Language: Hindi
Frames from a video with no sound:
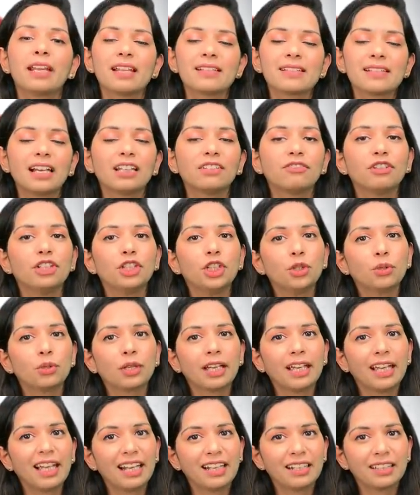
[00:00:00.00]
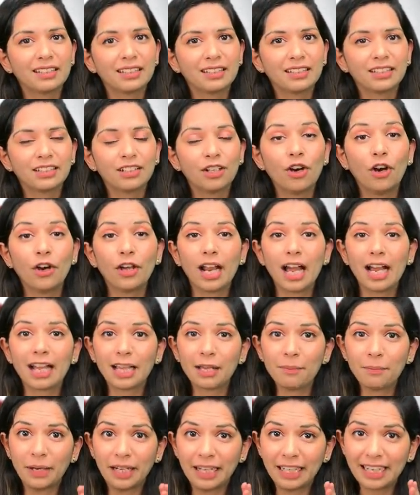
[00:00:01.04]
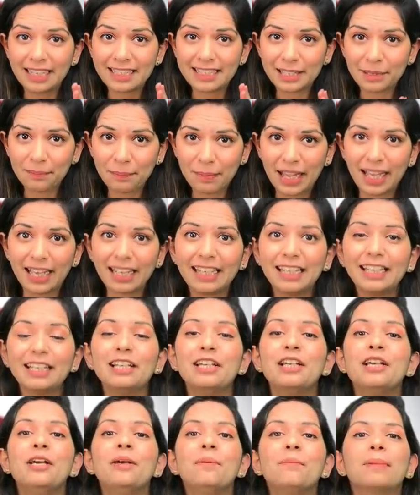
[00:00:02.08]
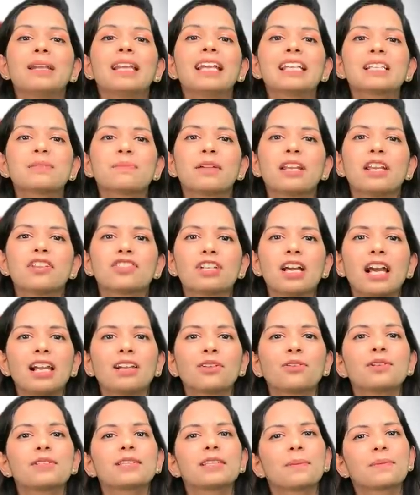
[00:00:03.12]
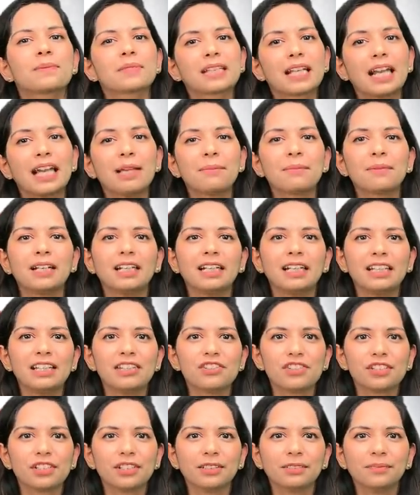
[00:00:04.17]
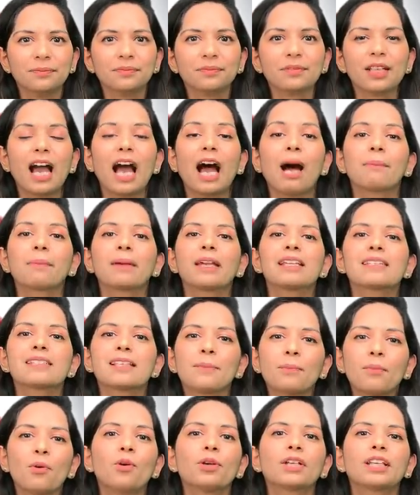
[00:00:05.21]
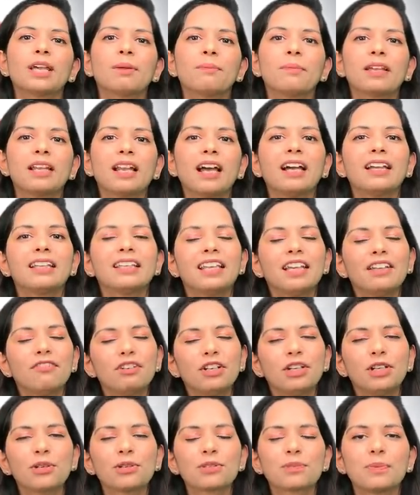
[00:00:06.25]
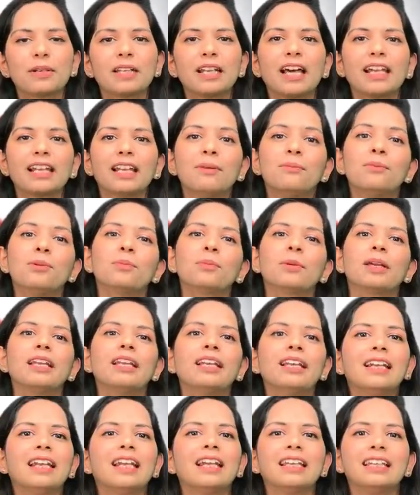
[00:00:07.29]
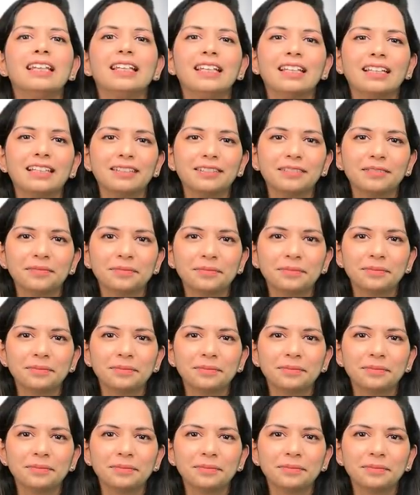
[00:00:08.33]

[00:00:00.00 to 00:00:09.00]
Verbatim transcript: मेरे साथ वीडियो के एंड तक और आगे बढ़ने से पहले प्लीज़ मेरे चैनल को सब्सक्राइब कर लीजिए आपके सपोर्ट के बिना ये वीडियोस बनाना मुमकिन नहीं है